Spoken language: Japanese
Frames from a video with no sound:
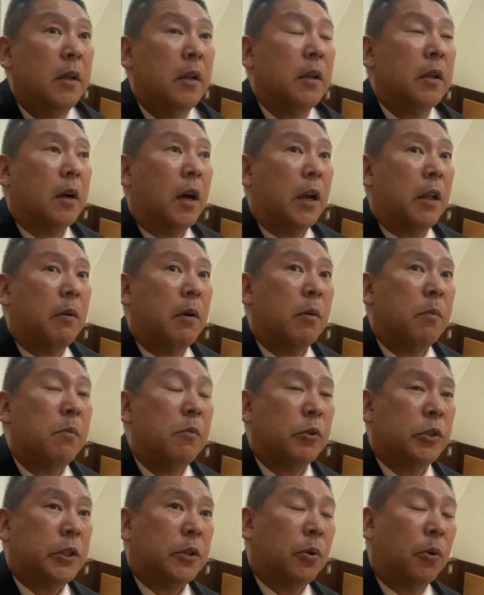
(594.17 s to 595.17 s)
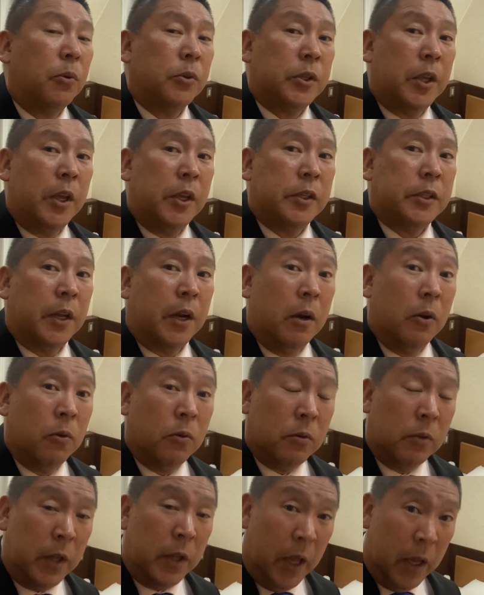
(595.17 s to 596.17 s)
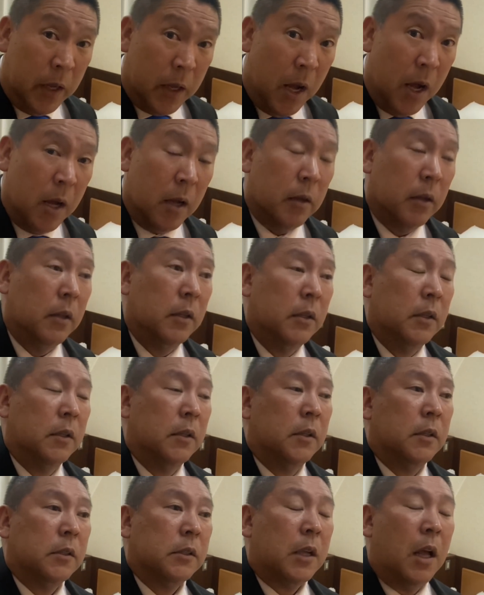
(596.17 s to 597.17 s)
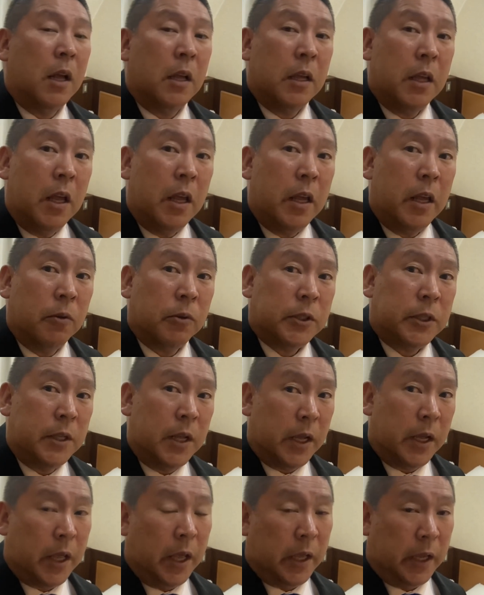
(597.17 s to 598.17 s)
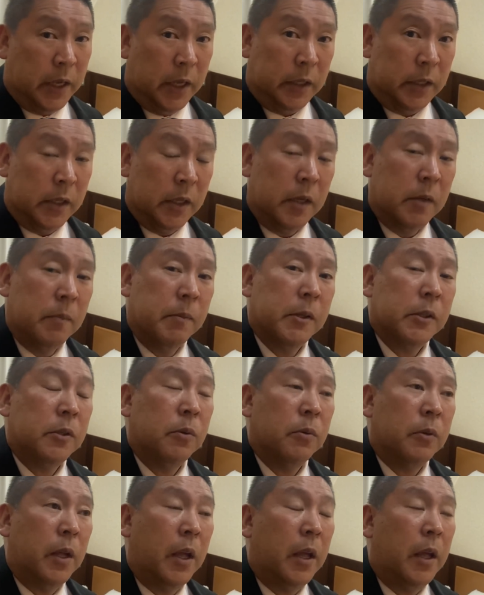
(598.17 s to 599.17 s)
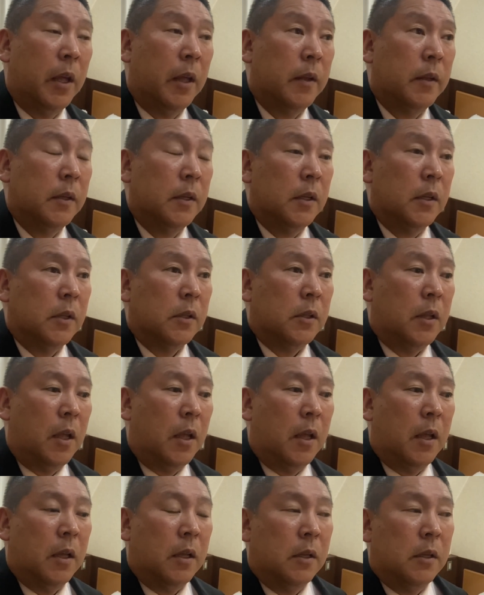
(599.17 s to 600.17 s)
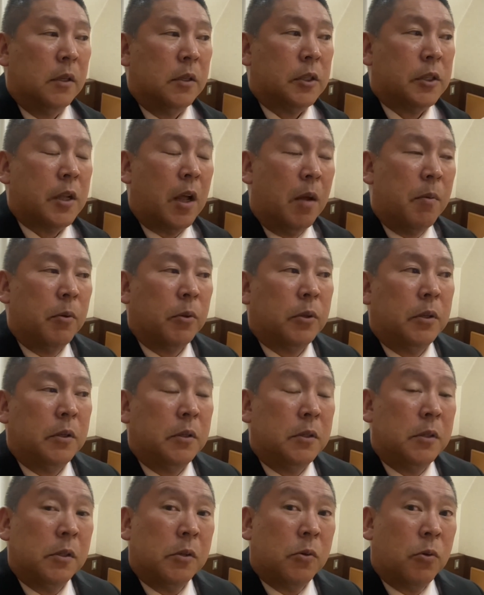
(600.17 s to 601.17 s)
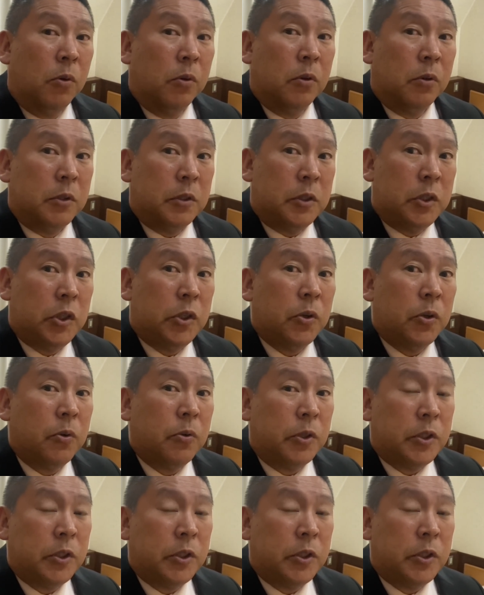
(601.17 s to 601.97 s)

彼はもし当選したら6年間、参議院議員をしなきゃいけないってなりますよね。で、しかも、今度辞職